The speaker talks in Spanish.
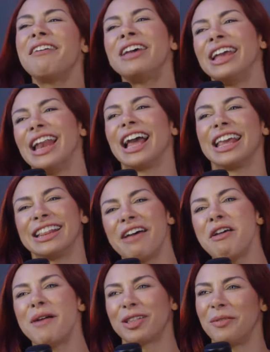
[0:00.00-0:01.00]
la que
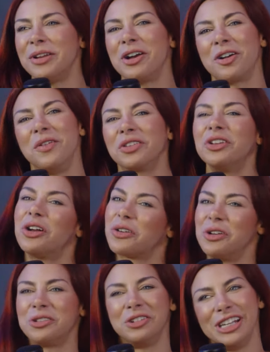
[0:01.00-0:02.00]
sabe más o menos cómo son los
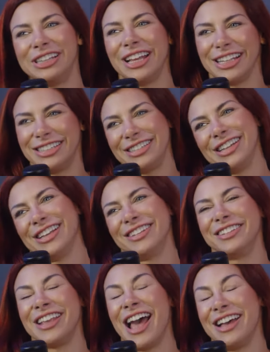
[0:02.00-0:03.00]
culturistas, chicas,
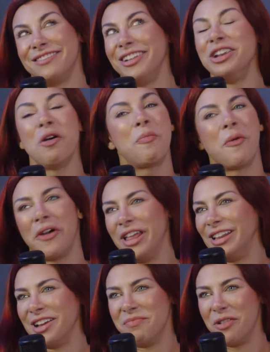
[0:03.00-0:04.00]
o sea, no
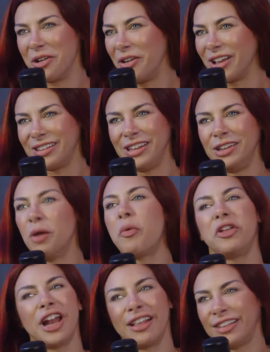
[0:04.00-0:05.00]
pueden tampoco así, no
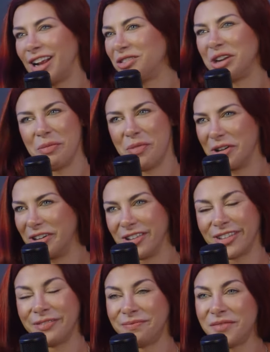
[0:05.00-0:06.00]
podrían ser actores pornos
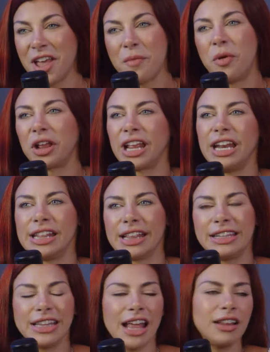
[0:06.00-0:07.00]
porque
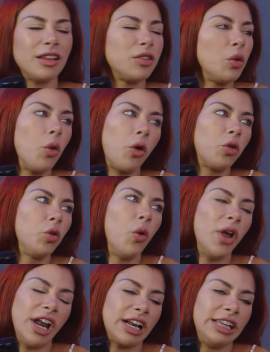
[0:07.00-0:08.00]
necesitan
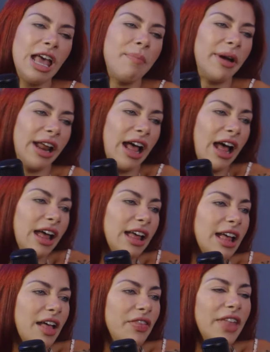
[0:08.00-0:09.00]
su, energía para
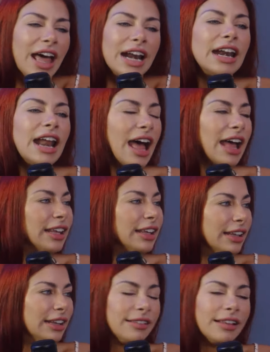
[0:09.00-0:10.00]
darla
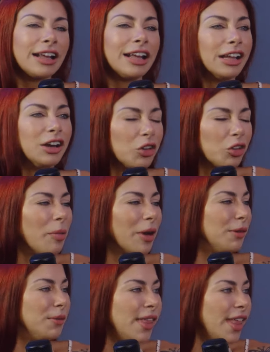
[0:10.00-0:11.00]
y ser generoso para
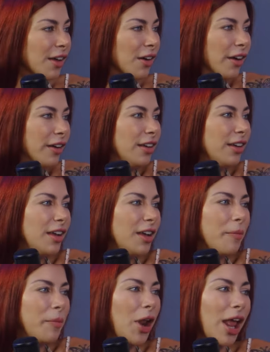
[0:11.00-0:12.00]
el video.
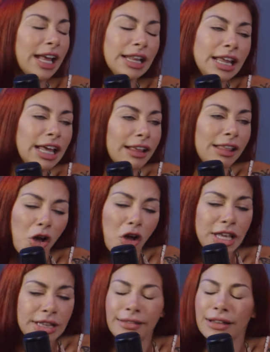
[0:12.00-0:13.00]
Pero hay gente que es
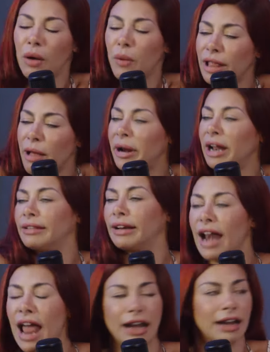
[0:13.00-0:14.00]
egoísta y se la guarda para
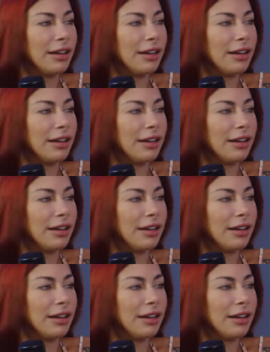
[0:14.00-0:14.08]
entrenar.